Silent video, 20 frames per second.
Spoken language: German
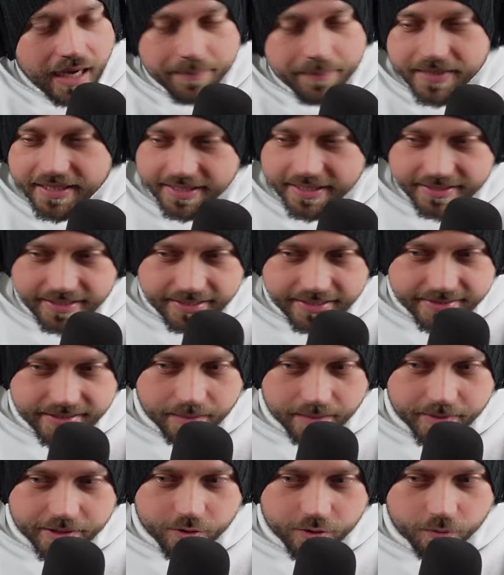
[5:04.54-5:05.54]
Haben die das jetzt
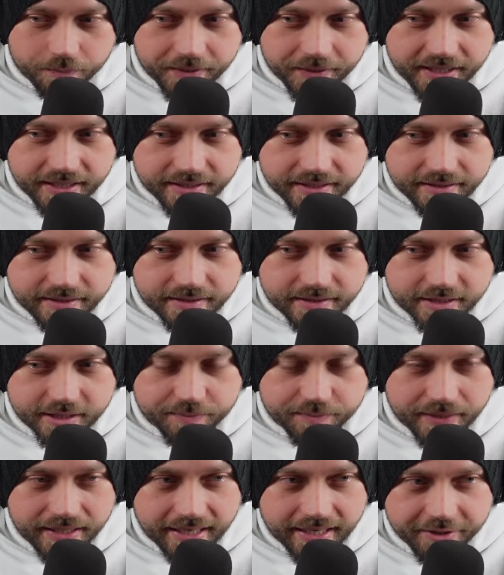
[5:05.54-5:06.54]
damit kopiert,
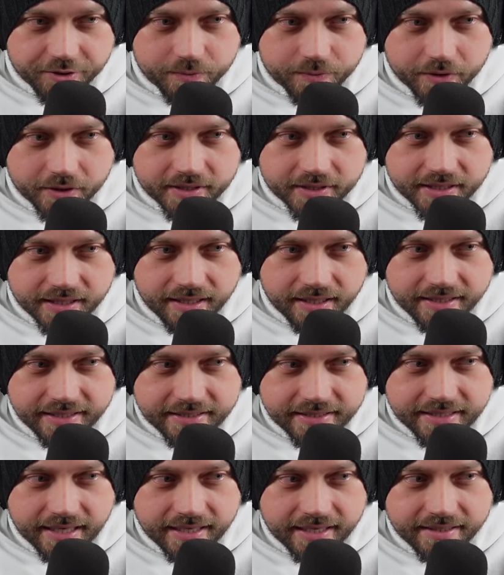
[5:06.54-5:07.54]
das Millennium Godzilla
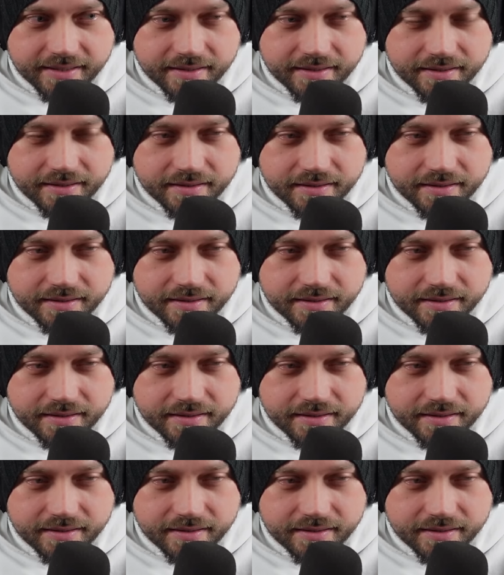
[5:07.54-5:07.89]
Design?